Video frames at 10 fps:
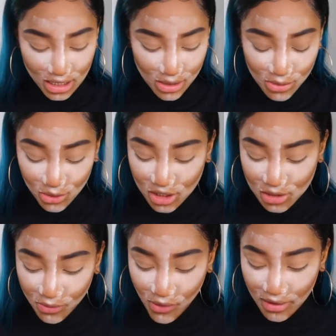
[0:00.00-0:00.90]
Et maintenant
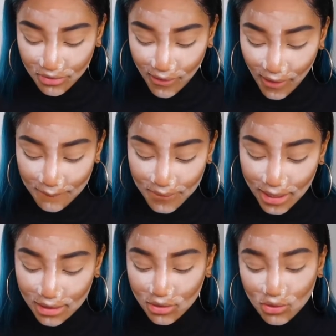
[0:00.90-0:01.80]
si je prends un fard
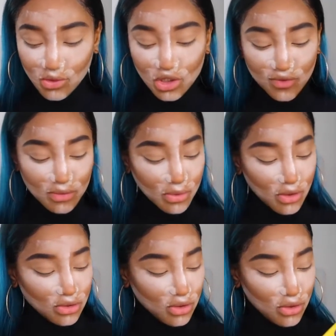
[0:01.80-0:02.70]
mat, donc je vais
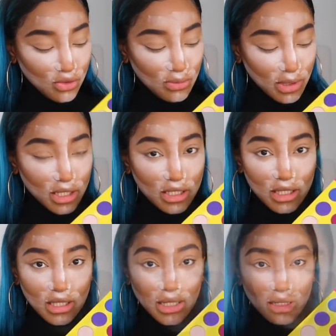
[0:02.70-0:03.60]
prendre euh, le brun
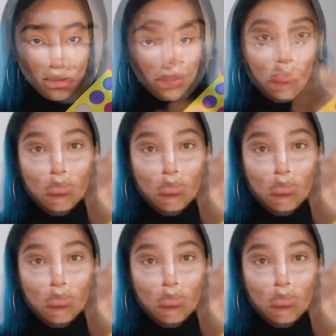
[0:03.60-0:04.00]
qui est là.